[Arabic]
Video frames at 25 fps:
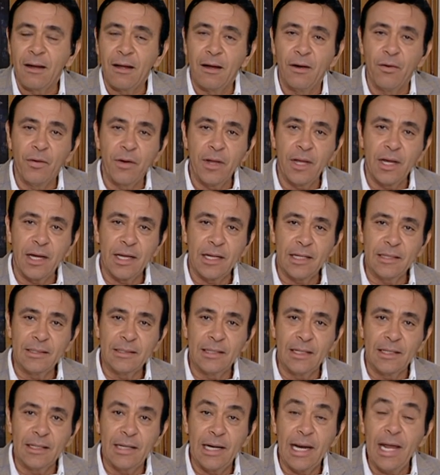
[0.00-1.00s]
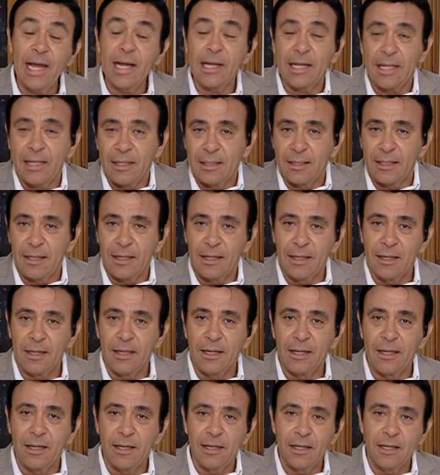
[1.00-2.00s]
قويه جدا لكن
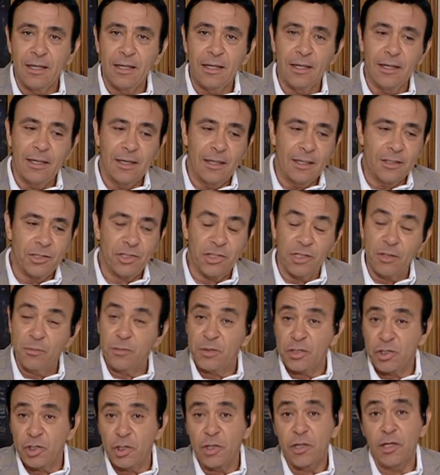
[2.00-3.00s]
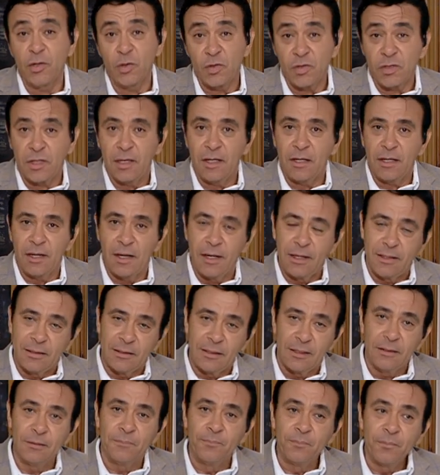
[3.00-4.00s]
آه، الشيء بالشيء يذكر
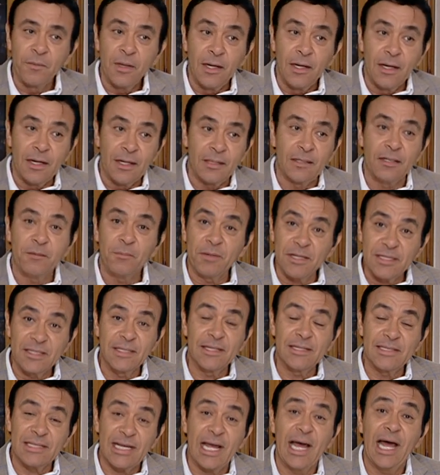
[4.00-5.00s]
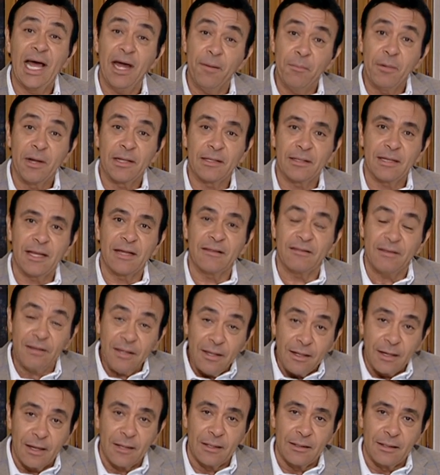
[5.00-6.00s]
ايضا ان مصر ساهمت
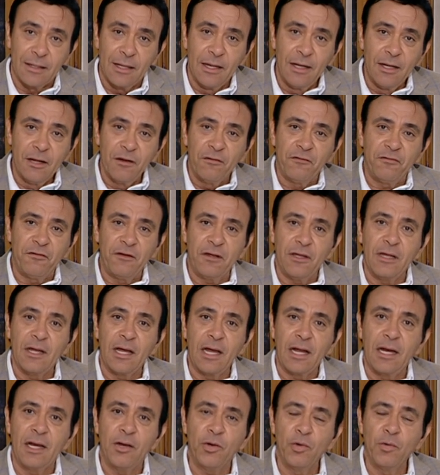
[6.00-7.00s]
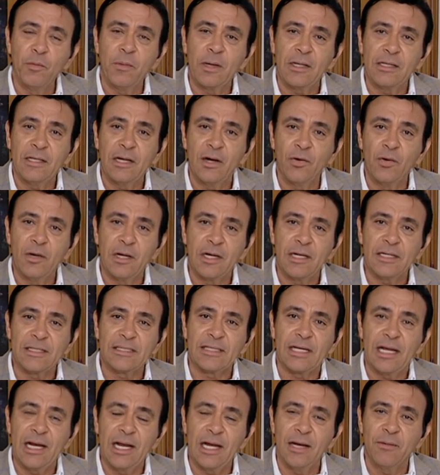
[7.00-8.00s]
كثيرا في اليوم الدولي
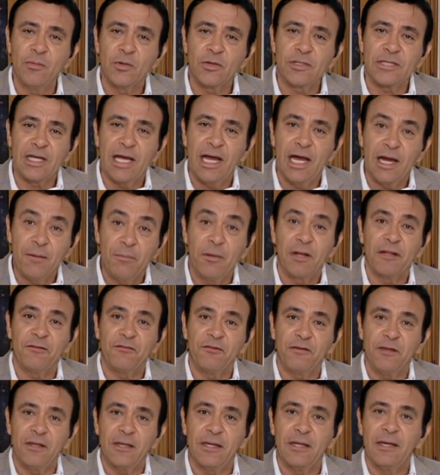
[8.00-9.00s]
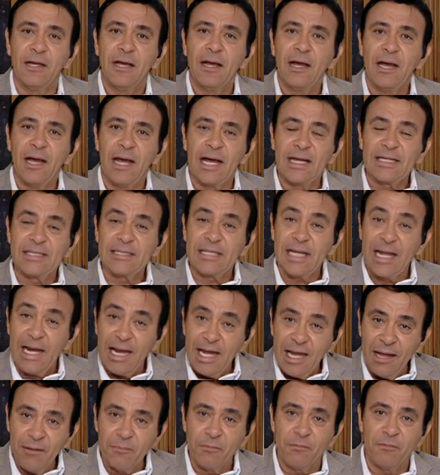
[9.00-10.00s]
للسلام وساهمت في
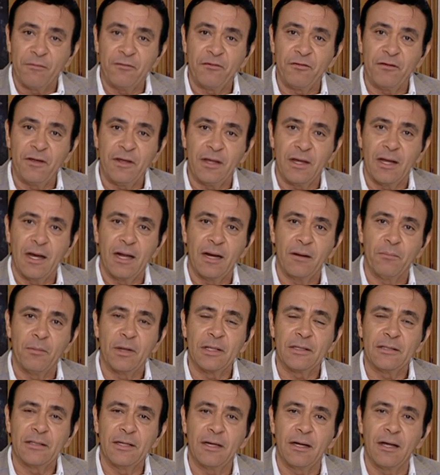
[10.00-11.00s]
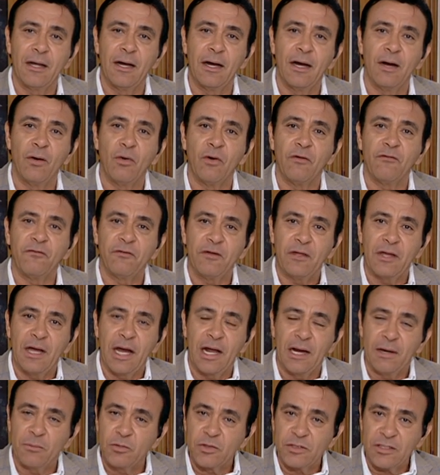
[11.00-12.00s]
السلام في المنطقه وفي
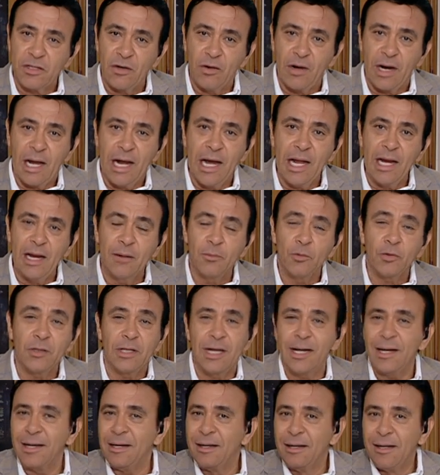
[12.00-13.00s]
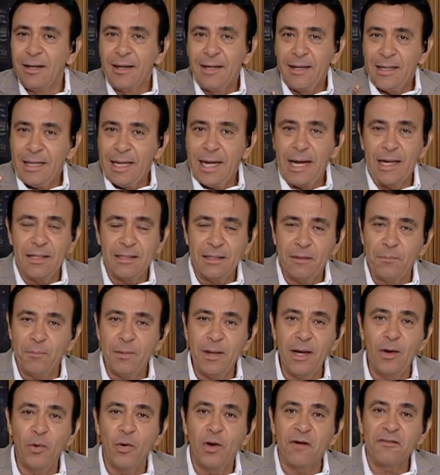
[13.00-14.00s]
على مستوى العالم وده يعني
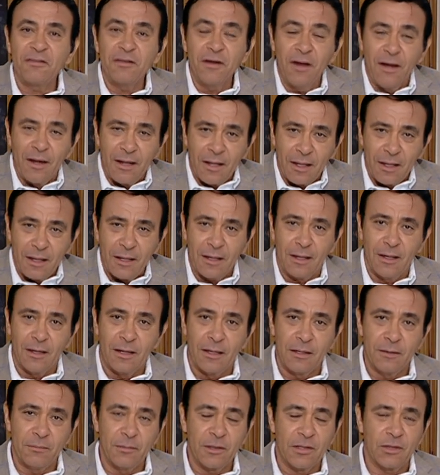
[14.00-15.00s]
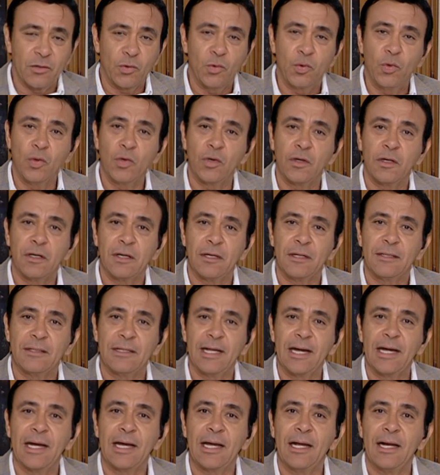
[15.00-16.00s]
بالوثائق مذكور
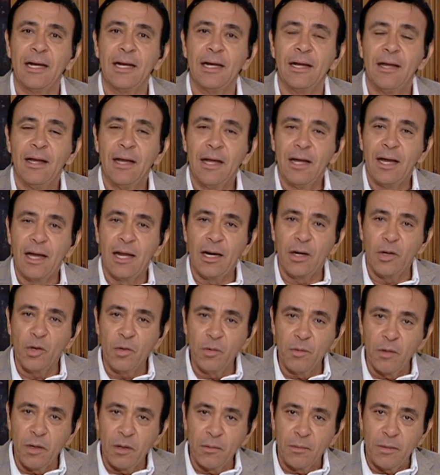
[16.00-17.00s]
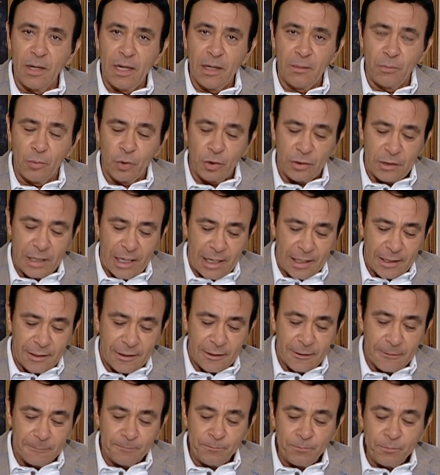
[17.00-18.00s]
داخل الامم المتحده
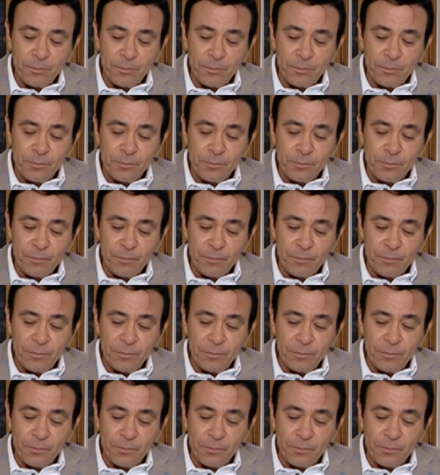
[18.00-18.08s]
المتحدة